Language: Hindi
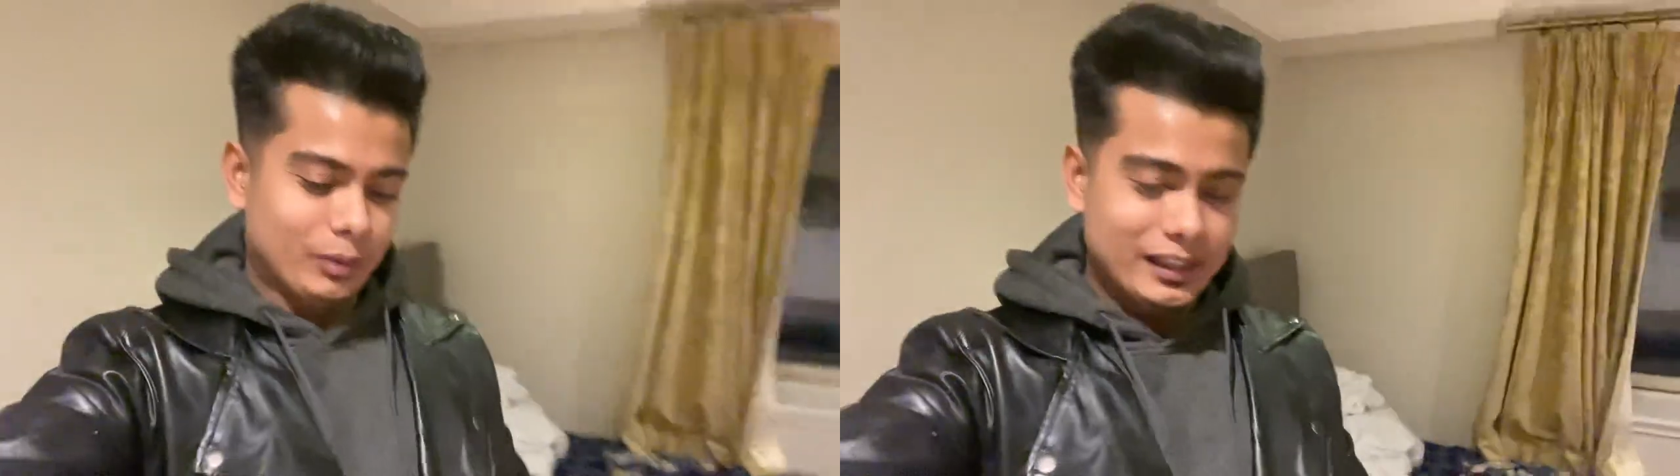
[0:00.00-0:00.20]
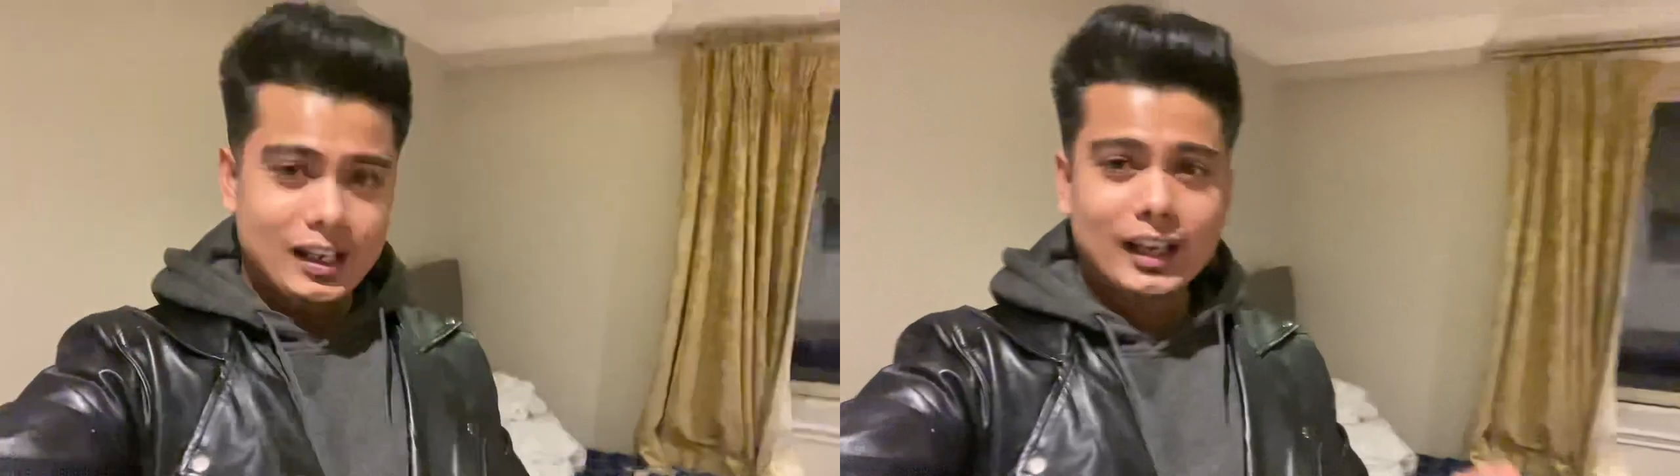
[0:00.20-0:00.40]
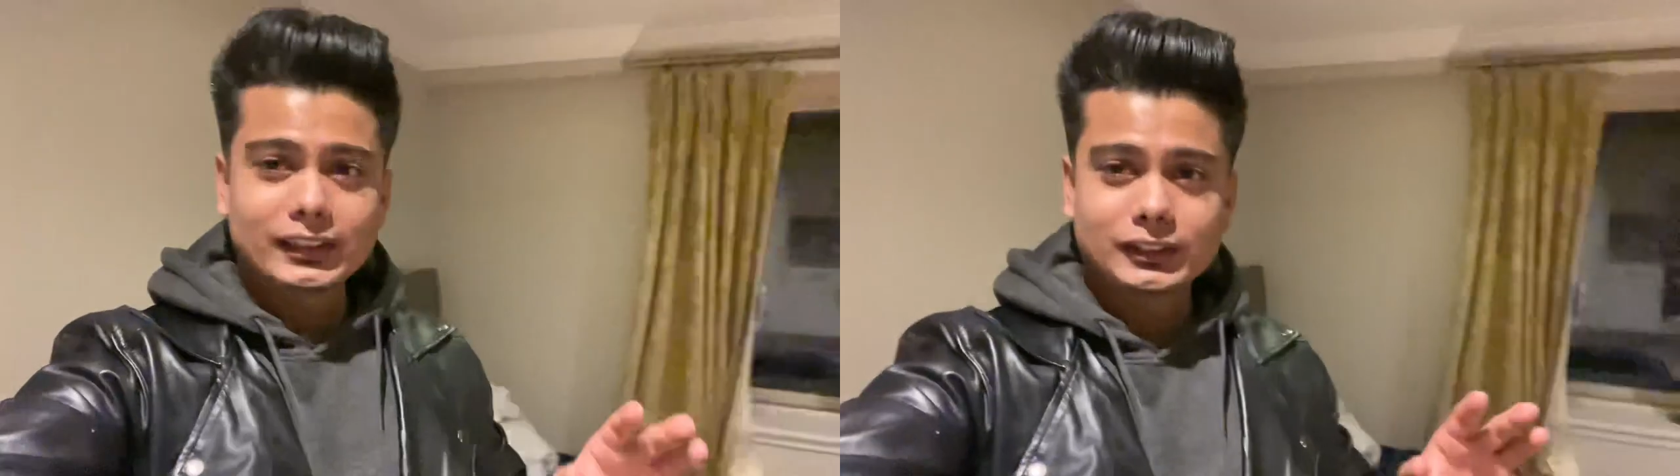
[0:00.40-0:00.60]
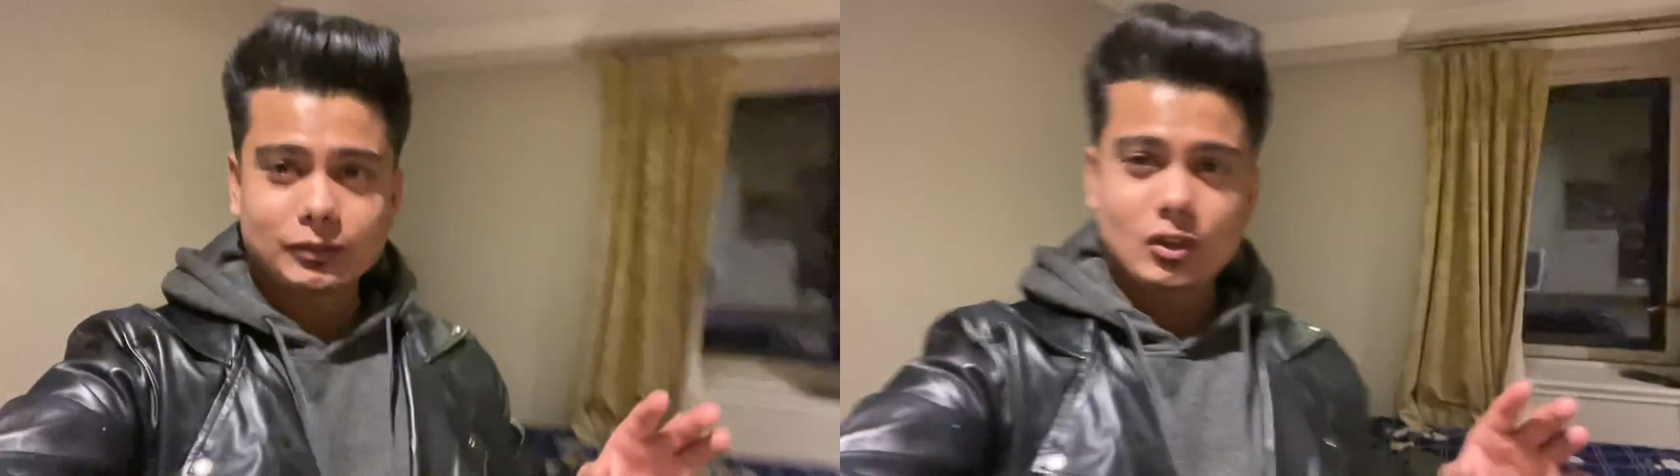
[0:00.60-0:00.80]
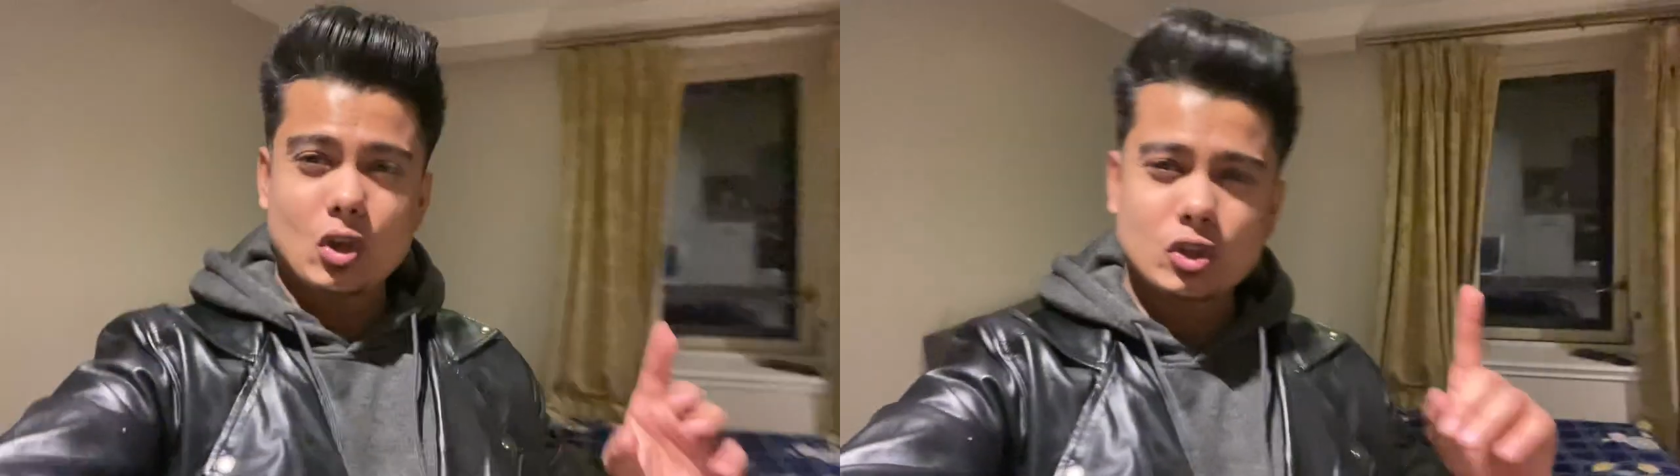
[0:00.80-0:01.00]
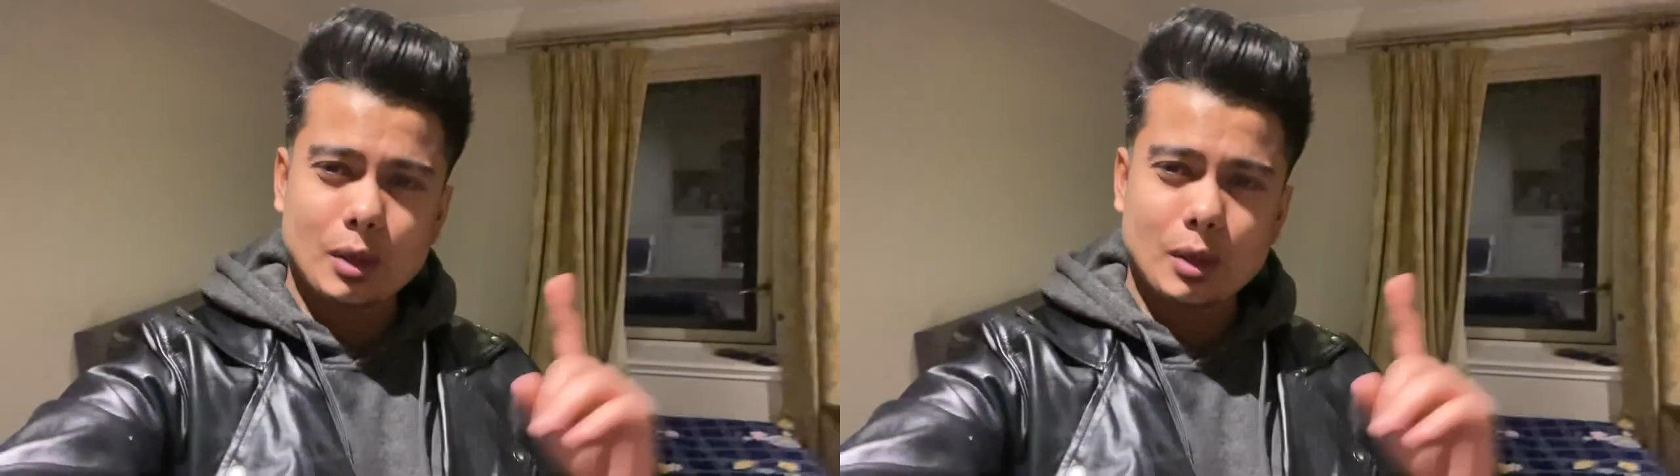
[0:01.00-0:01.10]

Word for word: भैया आज जब